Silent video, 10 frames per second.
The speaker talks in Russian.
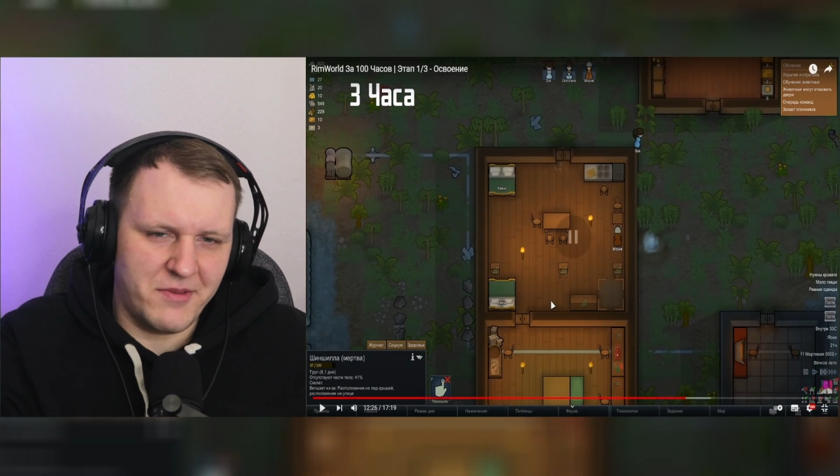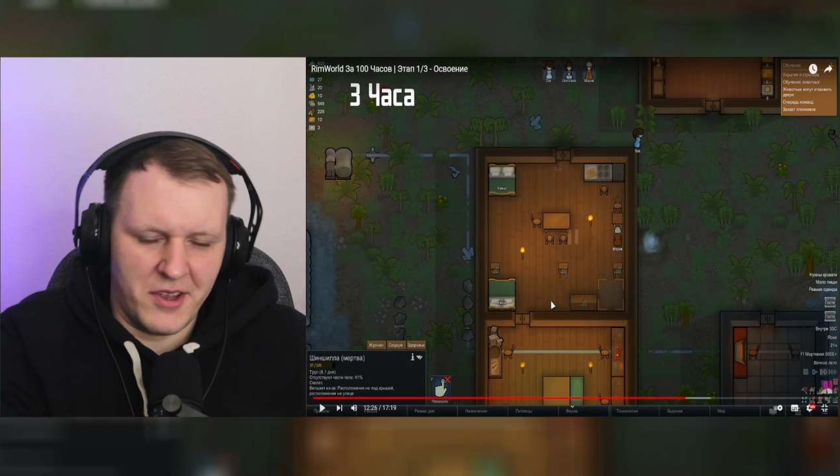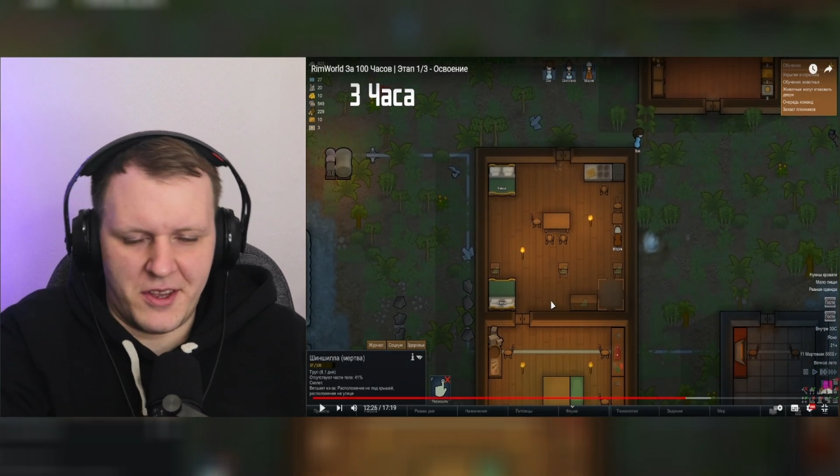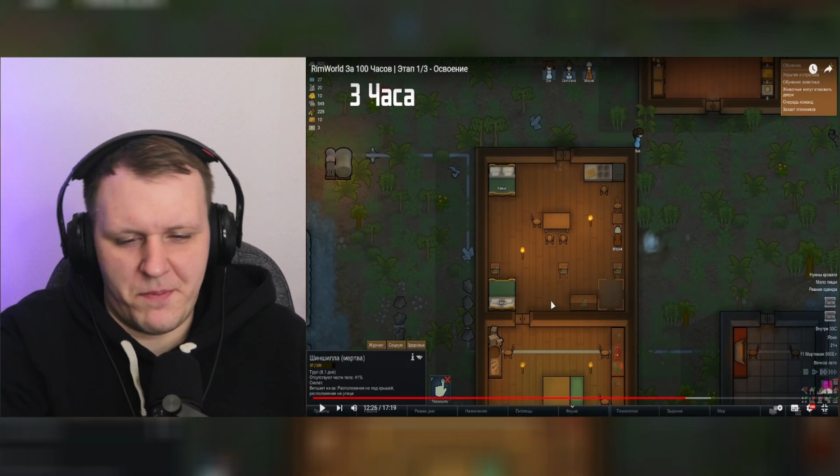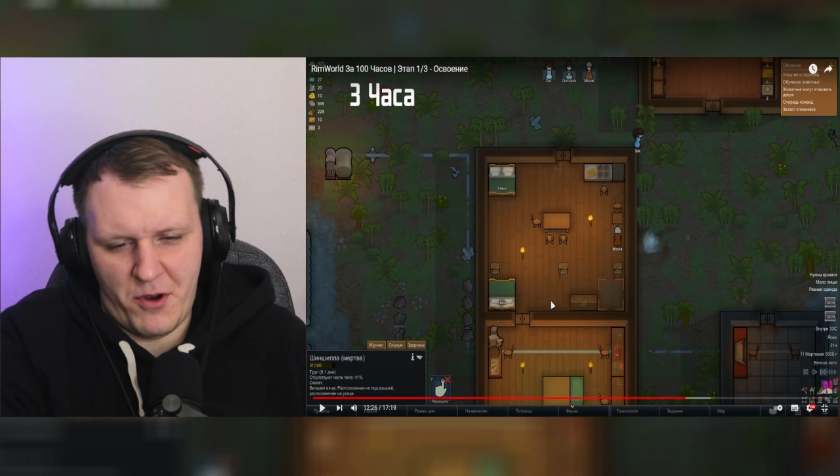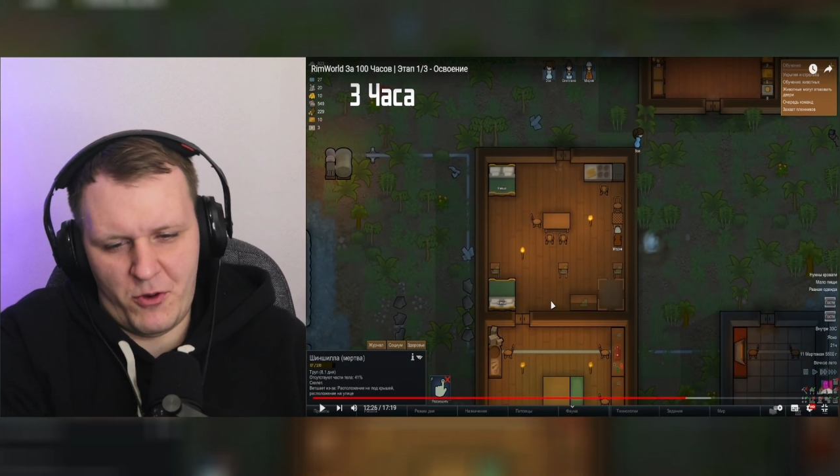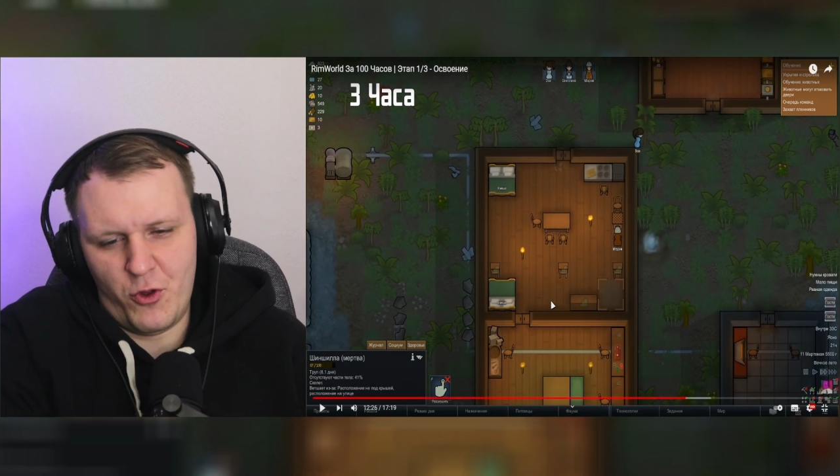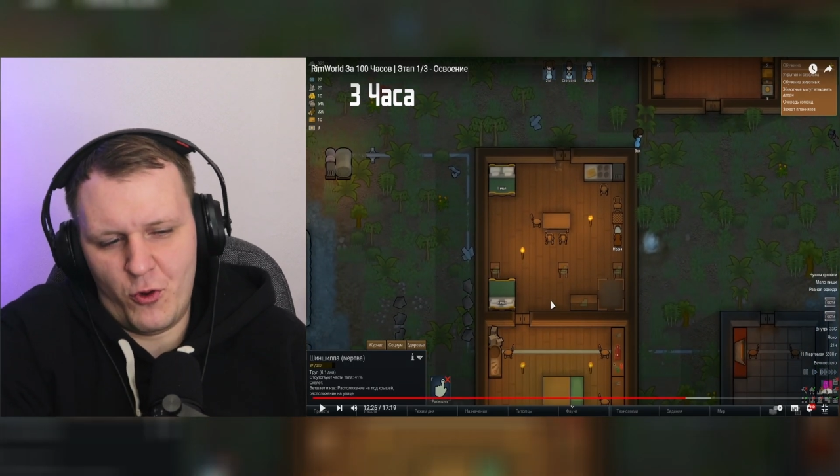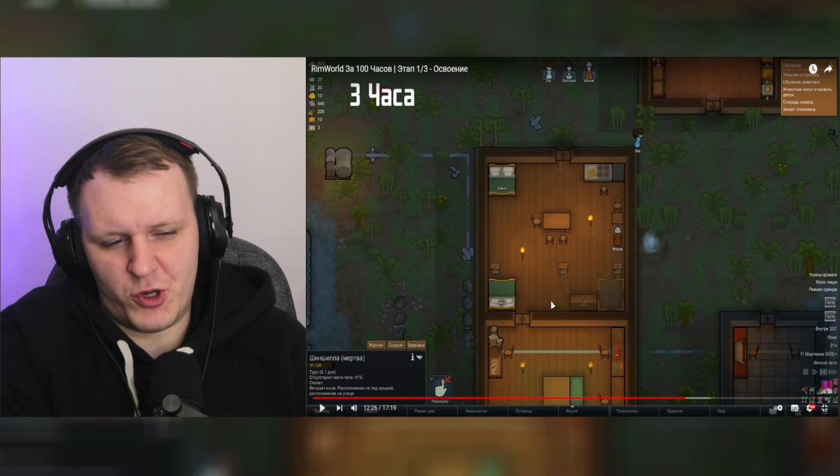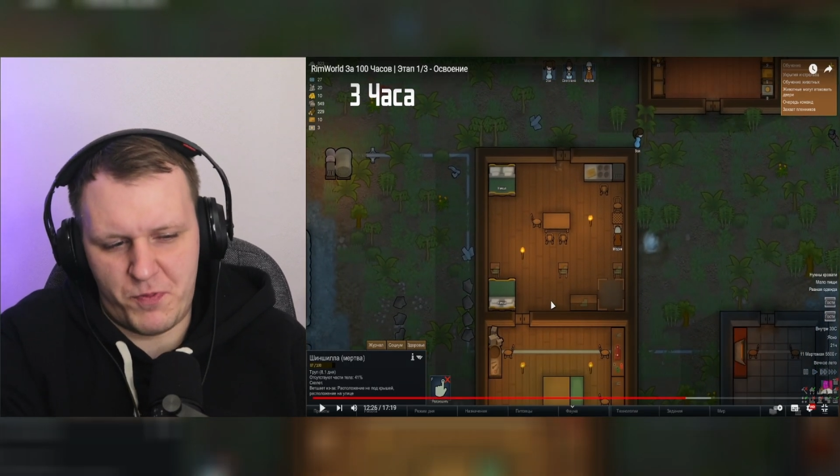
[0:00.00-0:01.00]
Светки
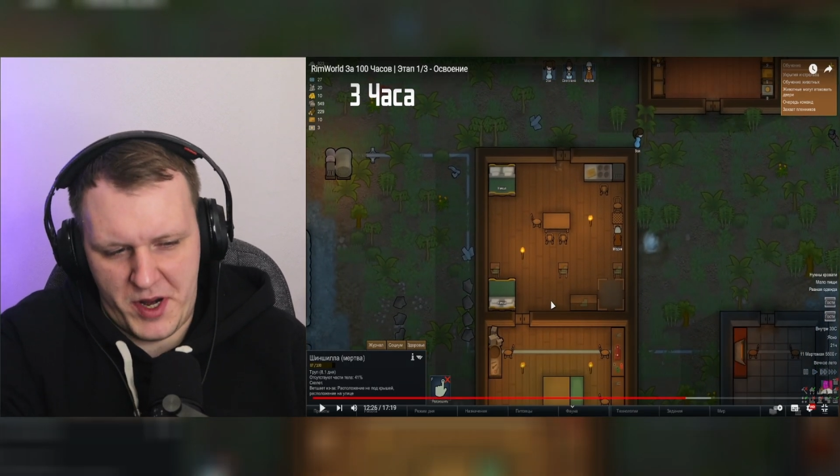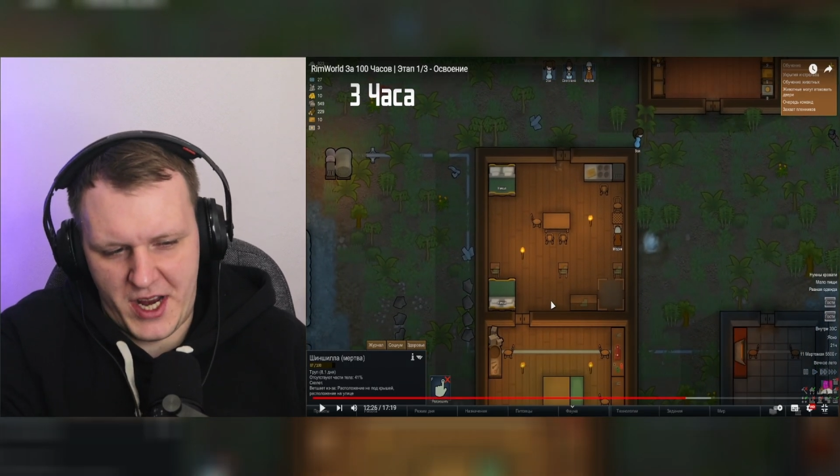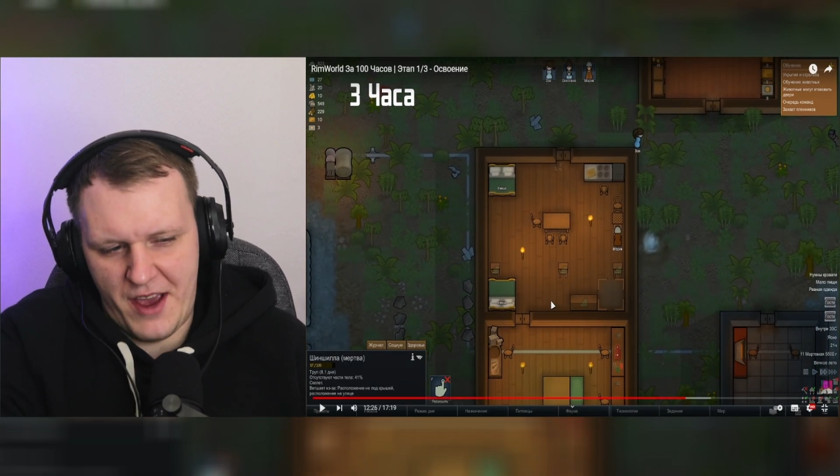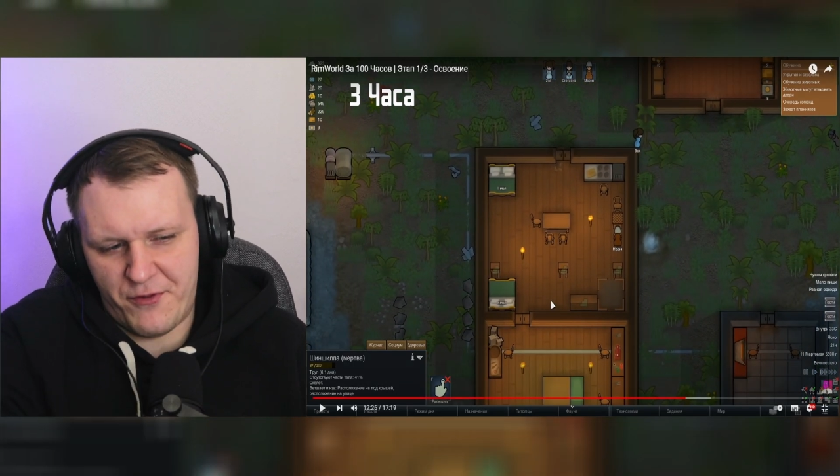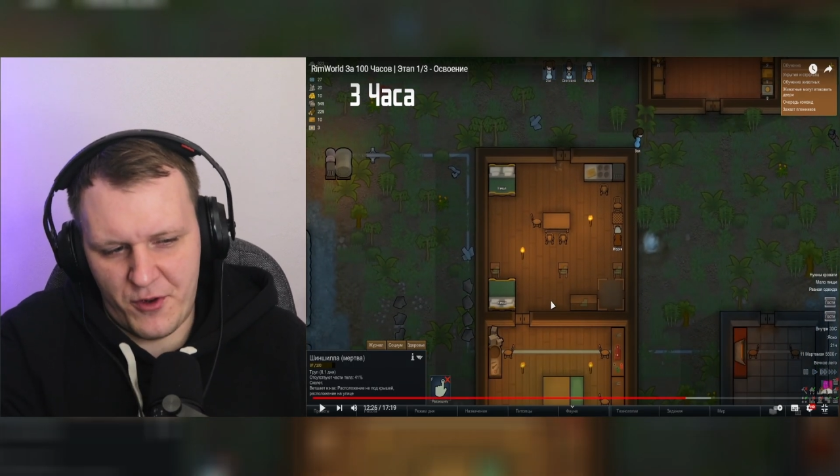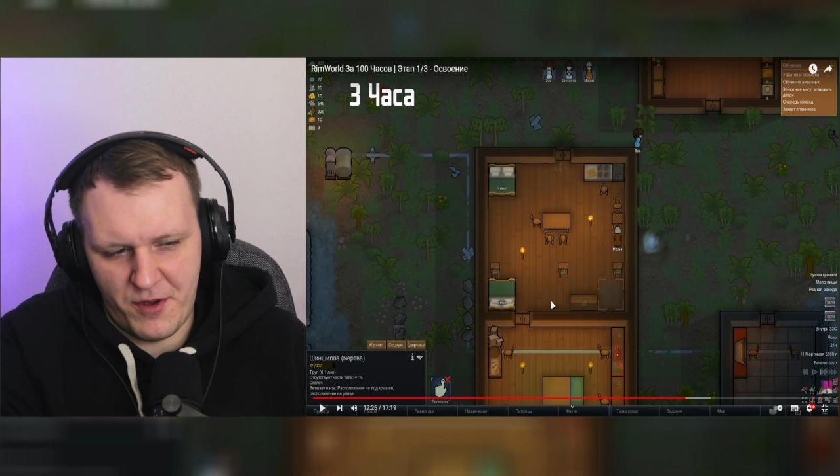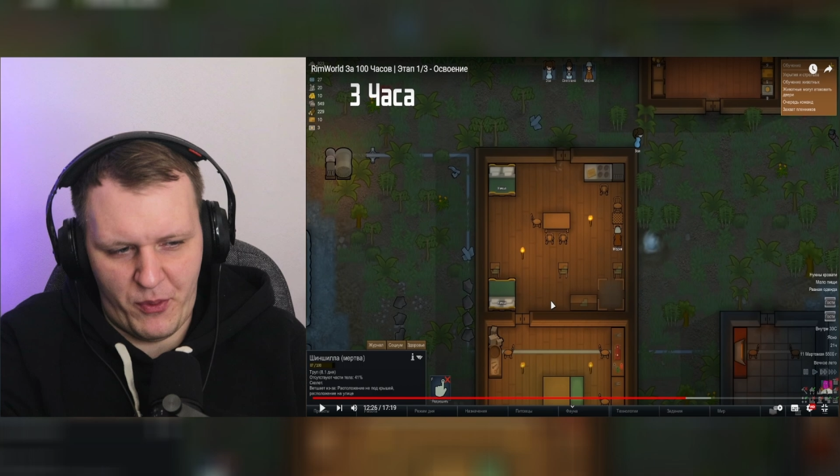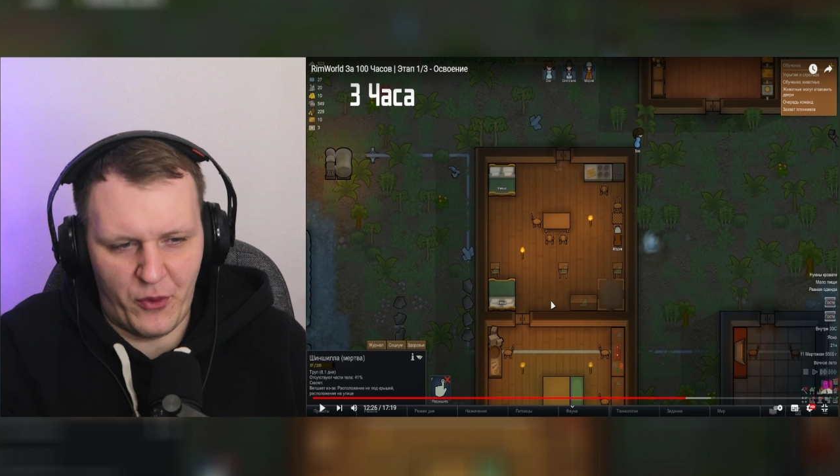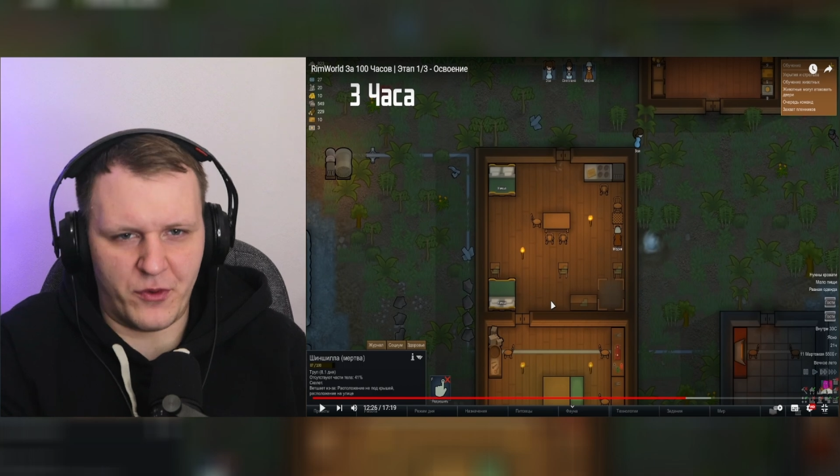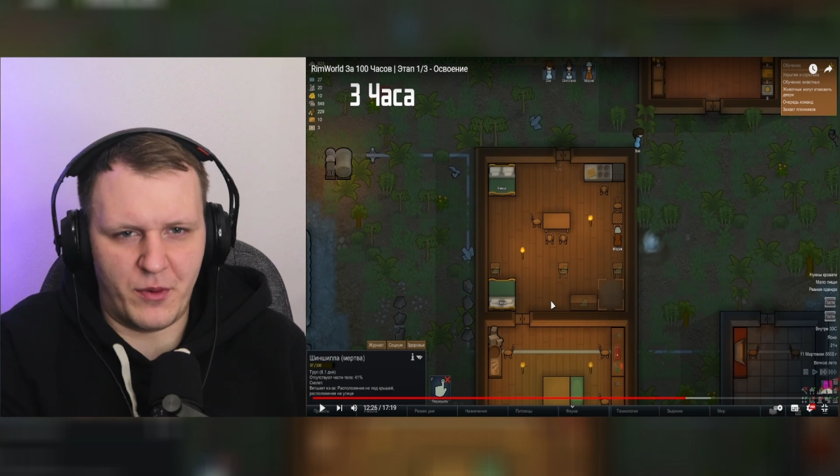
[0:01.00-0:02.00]
походу уже по кайфу
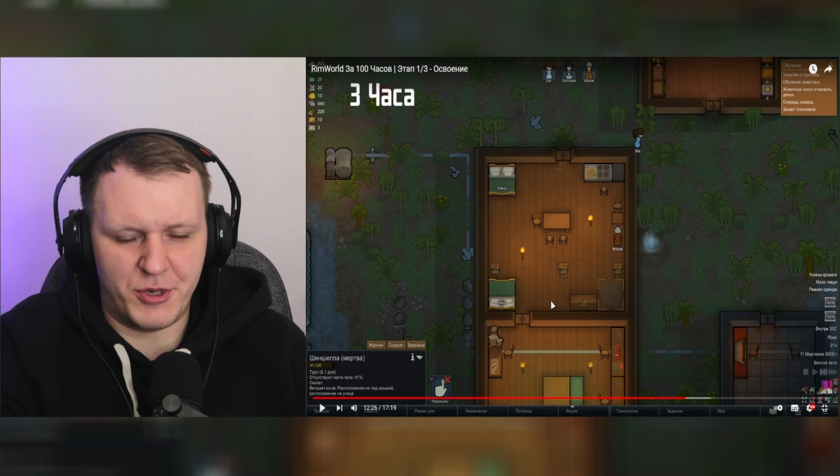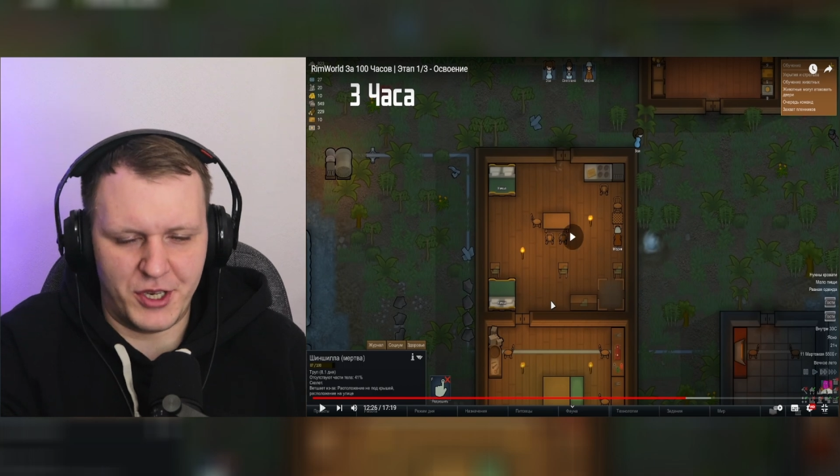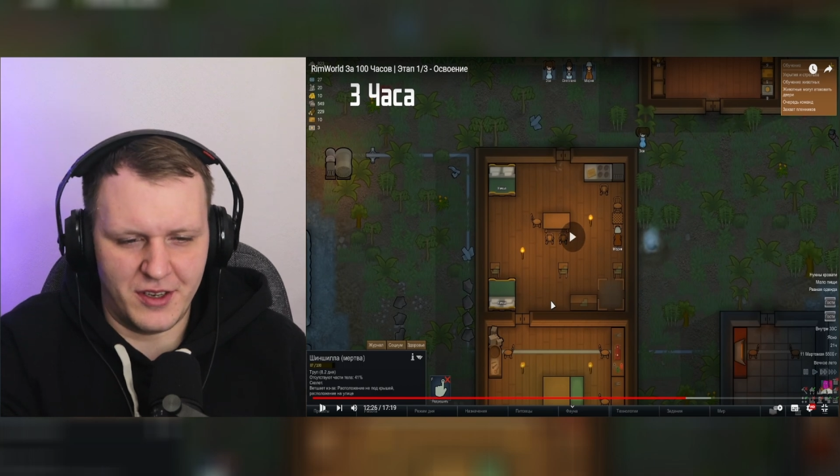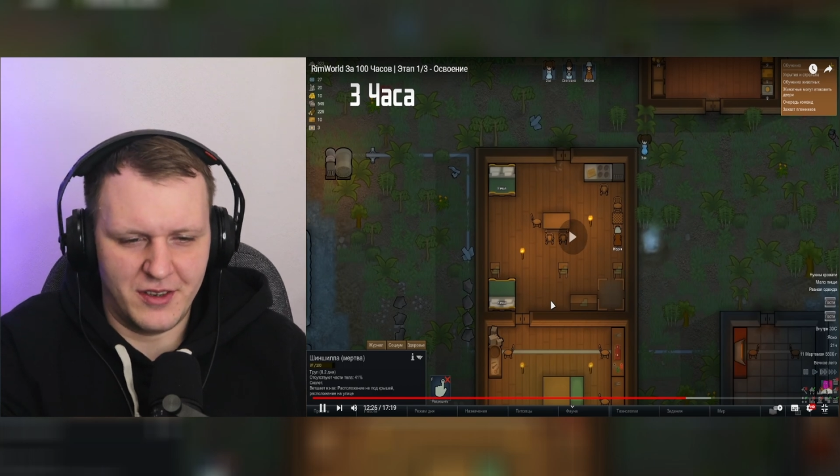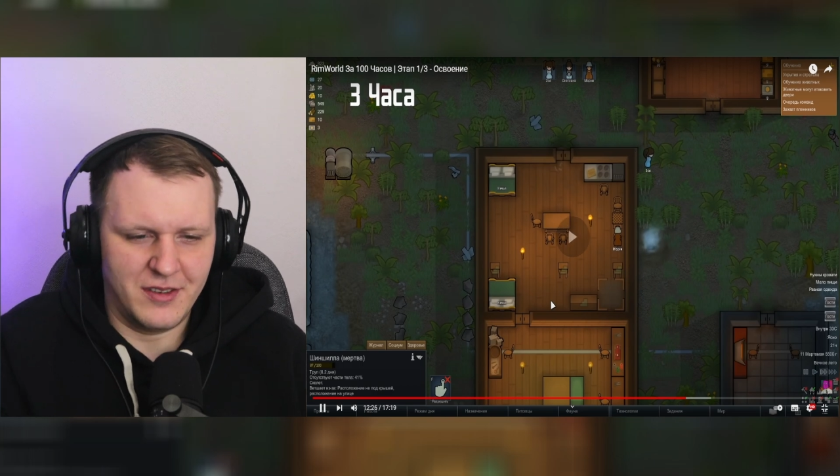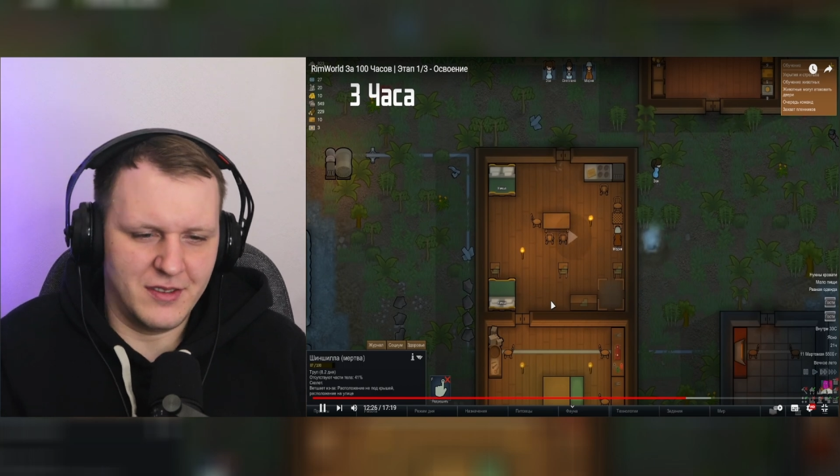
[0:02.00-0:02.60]
типа, и пофиг вообще. И нужны